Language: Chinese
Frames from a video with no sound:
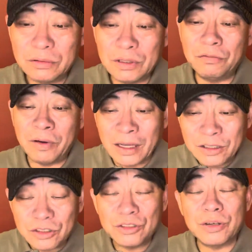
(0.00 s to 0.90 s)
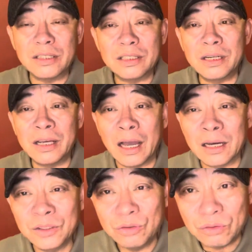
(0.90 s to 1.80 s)
那完全是两
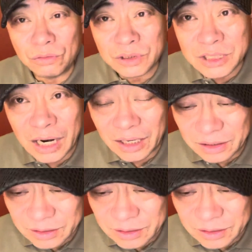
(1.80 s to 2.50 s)
个用场